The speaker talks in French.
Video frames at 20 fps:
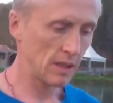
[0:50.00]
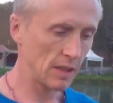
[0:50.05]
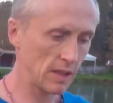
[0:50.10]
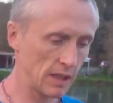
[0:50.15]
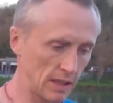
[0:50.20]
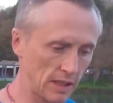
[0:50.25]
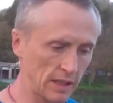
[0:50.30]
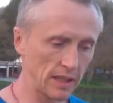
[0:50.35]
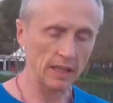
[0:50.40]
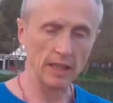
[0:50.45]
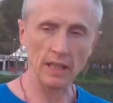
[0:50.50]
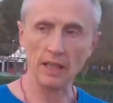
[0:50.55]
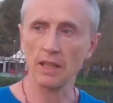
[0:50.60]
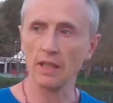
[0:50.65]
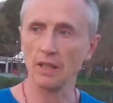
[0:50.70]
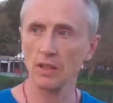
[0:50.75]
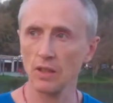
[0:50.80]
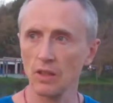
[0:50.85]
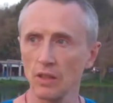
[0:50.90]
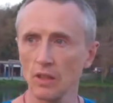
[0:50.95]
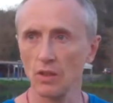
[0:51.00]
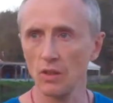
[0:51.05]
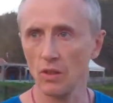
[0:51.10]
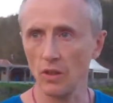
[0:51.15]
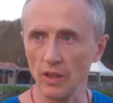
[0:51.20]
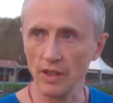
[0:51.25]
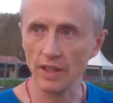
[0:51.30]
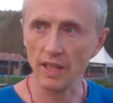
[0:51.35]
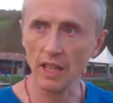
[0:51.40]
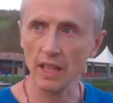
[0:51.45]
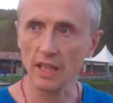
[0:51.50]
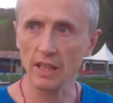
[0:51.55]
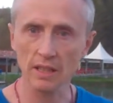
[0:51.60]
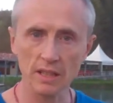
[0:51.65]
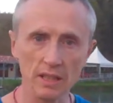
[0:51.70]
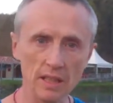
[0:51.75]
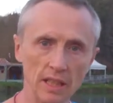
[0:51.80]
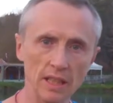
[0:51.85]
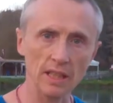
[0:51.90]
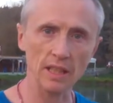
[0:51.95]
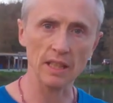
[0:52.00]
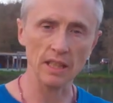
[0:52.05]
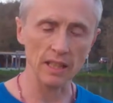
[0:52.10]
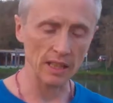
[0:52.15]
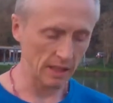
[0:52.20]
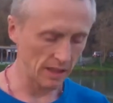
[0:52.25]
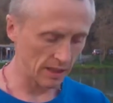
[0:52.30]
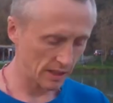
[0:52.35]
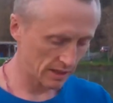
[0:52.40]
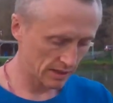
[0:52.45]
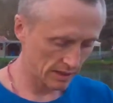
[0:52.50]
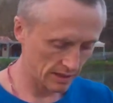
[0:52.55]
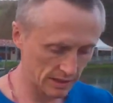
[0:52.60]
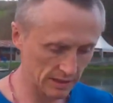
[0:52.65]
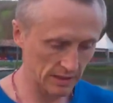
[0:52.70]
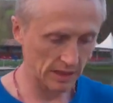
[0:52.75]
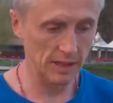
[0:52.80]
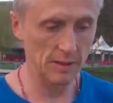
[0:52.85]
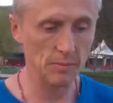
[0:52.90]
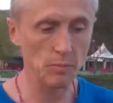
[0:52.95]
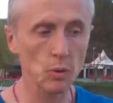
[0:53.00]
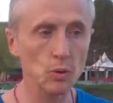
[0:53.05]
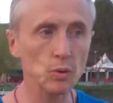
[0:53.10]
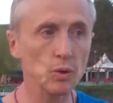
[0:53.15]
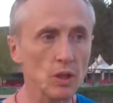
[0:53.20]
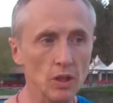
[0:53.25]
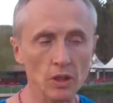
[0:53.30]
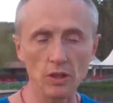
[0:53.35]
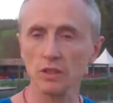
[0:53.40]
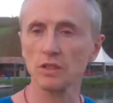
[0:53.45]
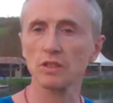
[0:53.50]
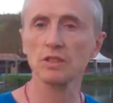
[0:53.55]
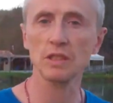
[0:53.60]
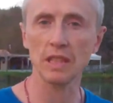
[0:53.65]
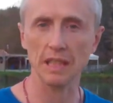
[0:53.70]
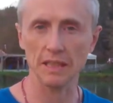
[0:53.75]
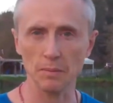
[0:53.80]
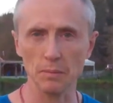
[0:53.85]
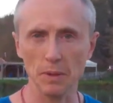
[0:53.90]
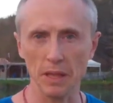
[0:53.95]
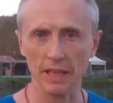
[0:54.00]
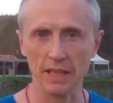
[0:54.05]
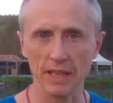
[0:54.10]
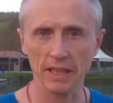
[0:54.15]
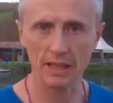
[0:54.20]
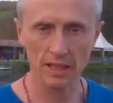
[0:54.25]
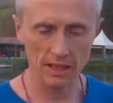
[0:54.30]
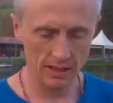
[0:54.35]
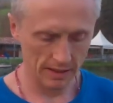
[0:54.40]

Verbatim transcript: Et on a des, des animaux de cette planète.